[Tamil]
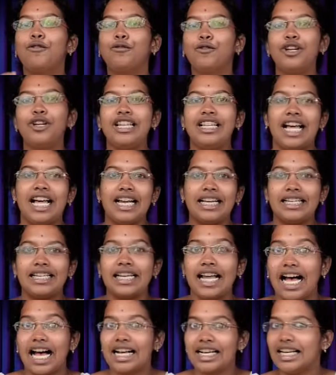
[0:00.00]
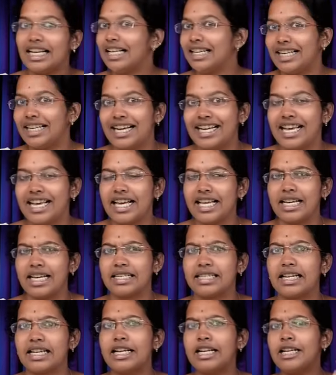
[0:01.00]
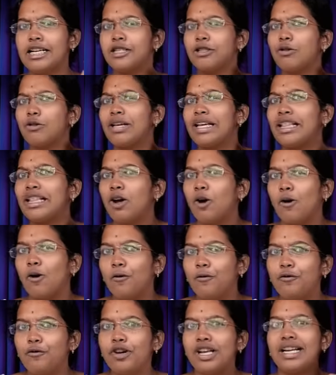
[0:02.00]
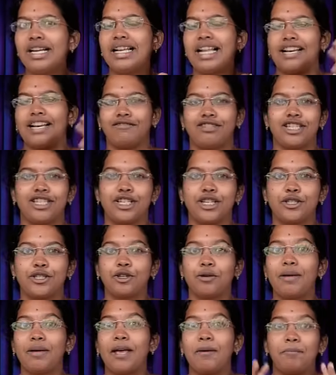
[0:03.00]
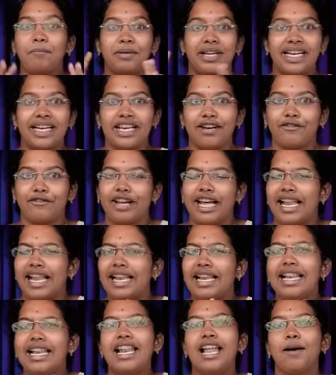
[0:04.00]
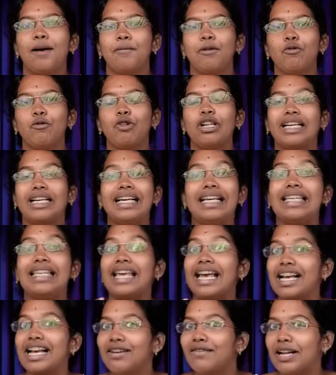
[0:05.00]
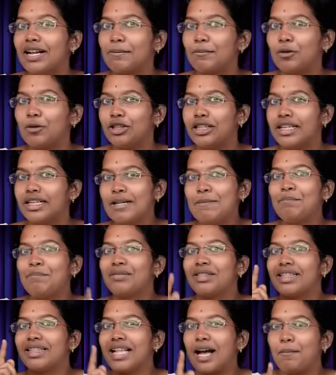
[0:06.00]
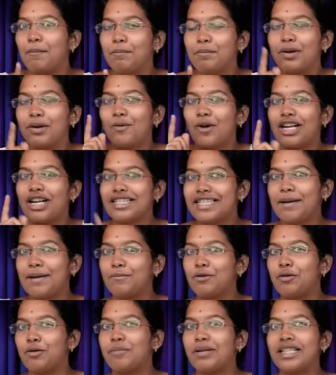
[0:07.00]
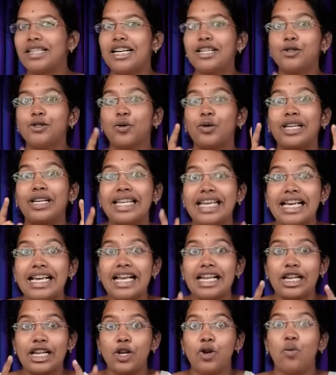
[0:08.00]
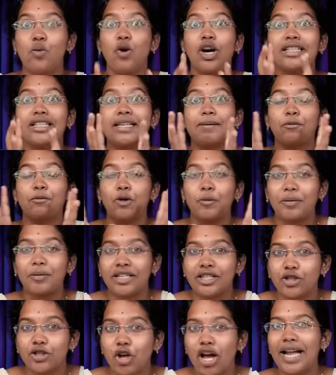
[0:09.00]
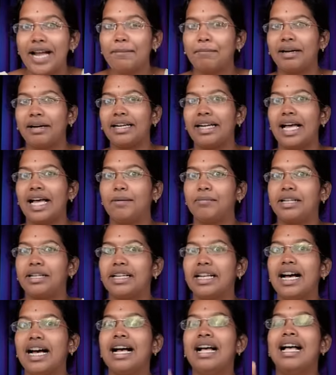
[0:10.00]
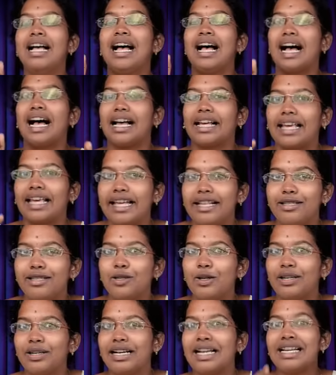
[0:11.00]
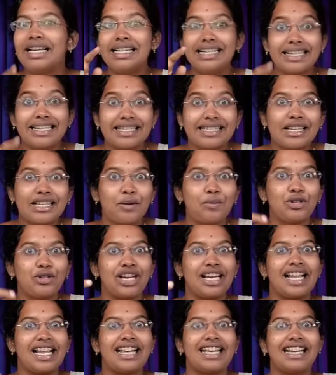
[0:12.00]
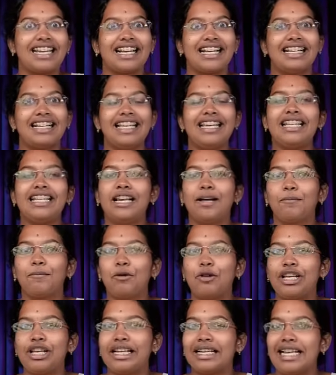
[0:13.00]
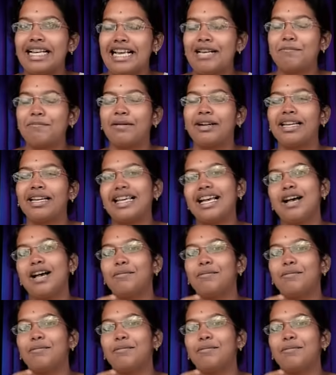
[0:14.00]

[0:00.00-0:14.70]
ஃபுல்லாக நாங்கள் ரெடி ஆயாச்சு ஸோ இந்த ஒவ்வொரு லைவ் செஷன்ஸ்க்குமே பிடிஎஃப் எல்லாமே உங்களுக்கு எங்கே வரப்போகுது நம்ம வாட்ஸ்அப் குரூப்பில் தான் ஸோ நீங்கள் இன்னும் வாட்ஸ்அப் குரூப்பில் ஜாயின் பண்ணல அப்படின்னா அகேன் சொல்கிறேன் டிஸ்கிரிப்ஷன்ல இருக்க லிங்க்ல போய் கிளிக் பண்ணீங்க